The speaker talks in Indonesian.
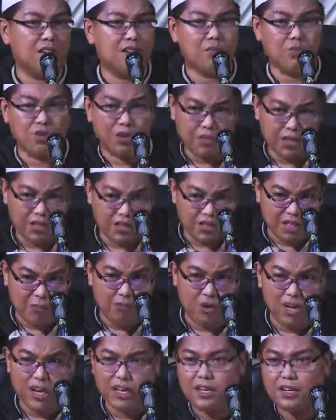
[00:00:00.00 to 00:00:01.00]
ya. kemudian masih
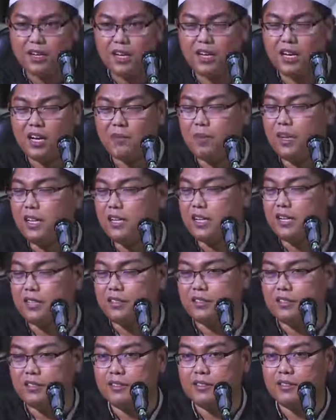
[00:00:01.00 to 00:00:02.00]
sibuk lagi dengan
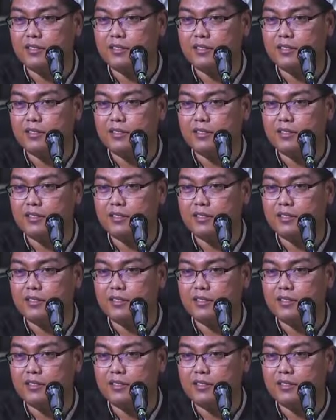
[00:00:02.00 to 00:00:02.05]
HP-nya.